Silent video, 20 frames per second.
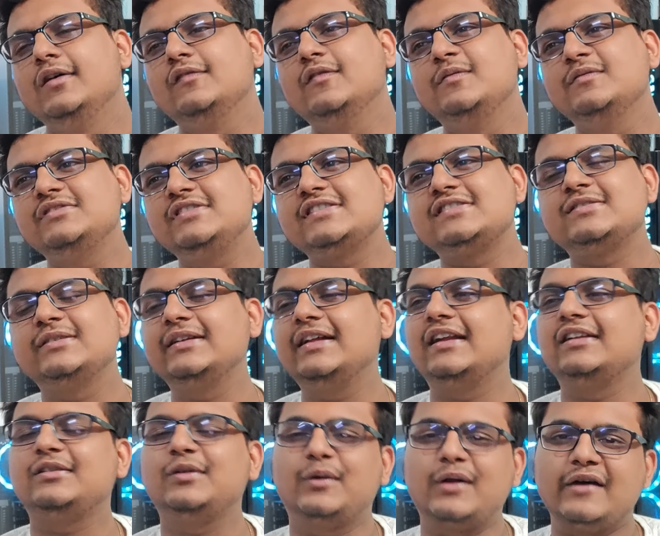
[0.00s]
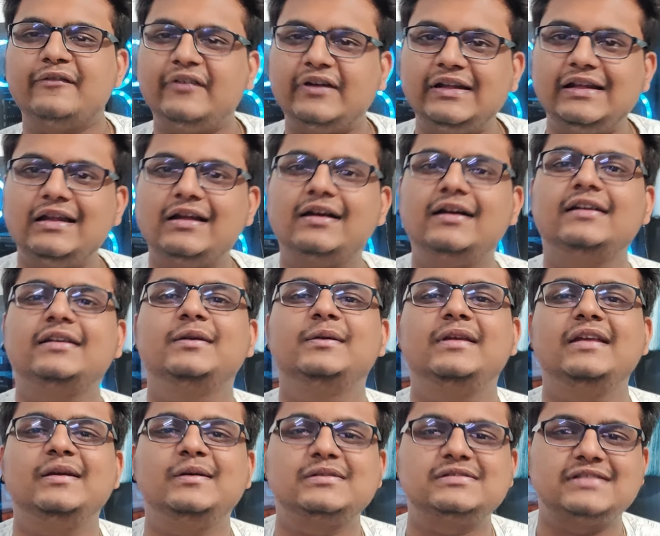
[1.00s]
वो मुझे सुनकर थोड़ा फनी लगा
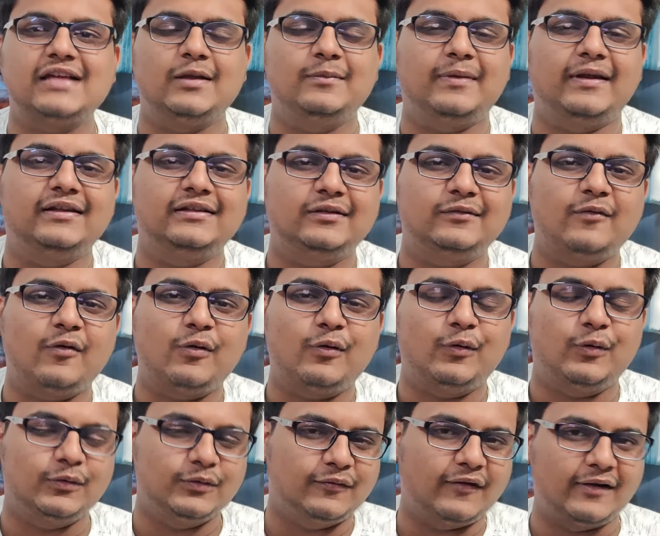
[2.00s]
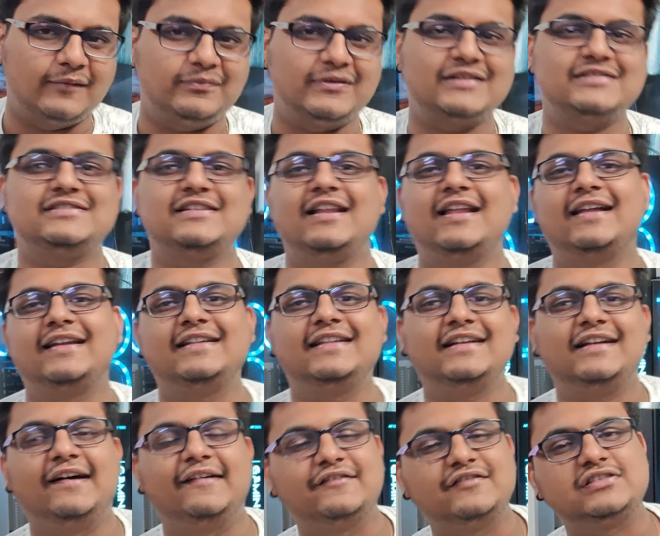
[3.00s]
क्योंकि कुछ साल पहले तक वो खुद वन प्लस चला रहे
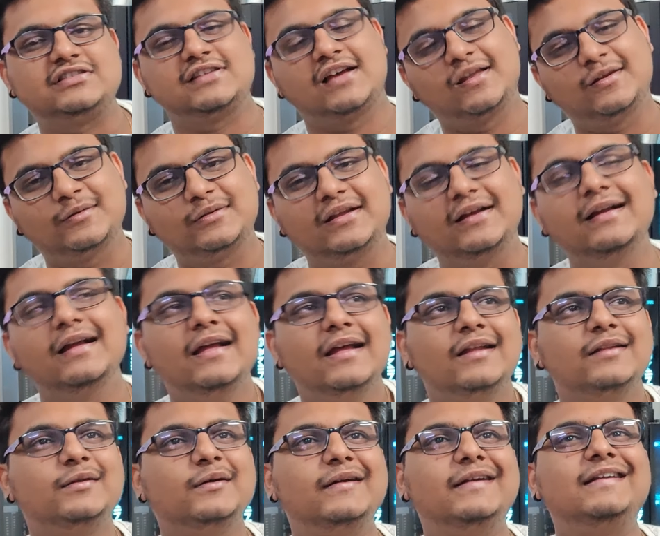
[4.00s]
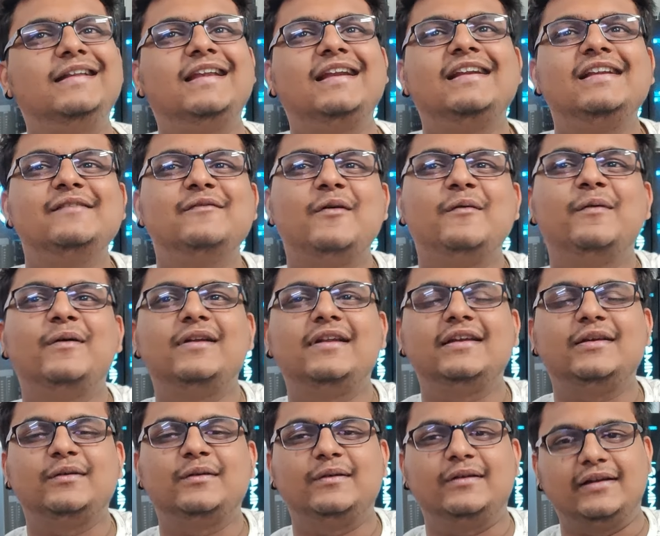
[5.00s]
थे काफ़ी सालों तक तो इनडायरेक्टली वो बोले
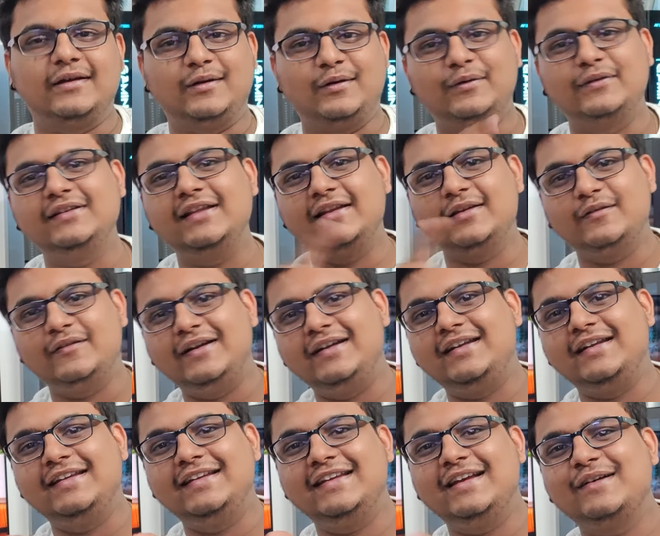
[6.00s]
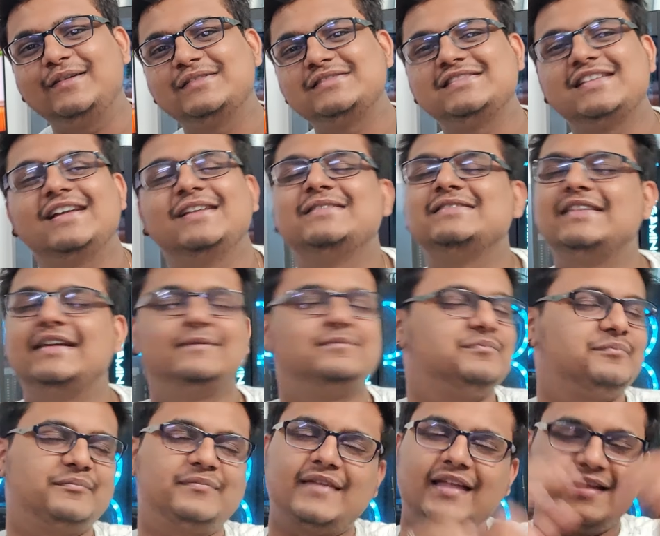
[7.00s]
कि उन्होंने खुद खुद वेट नहीं किया कुछ सालों से
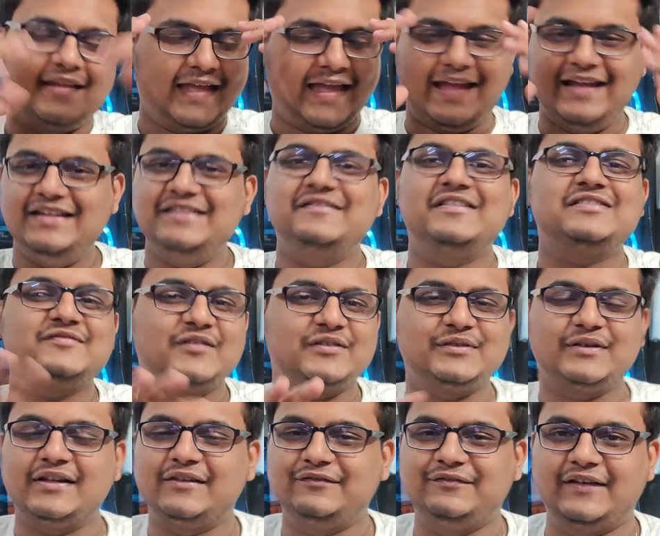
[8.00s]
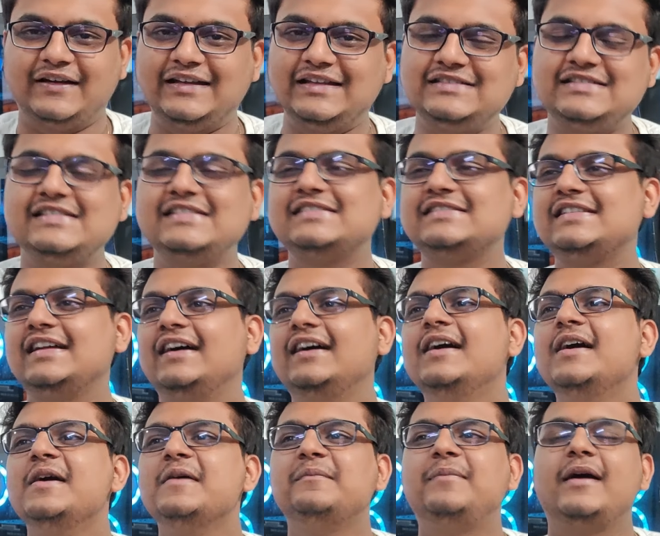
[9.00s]
वेज वो थोड़ा फ़नी चीज़ था
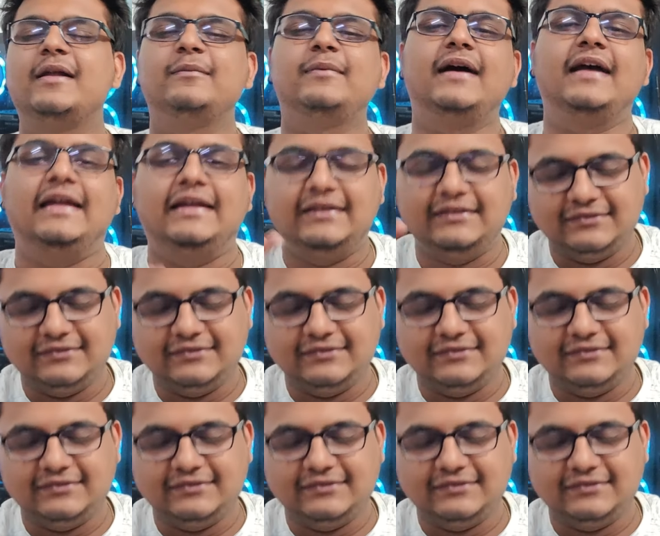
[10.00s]
पर भाई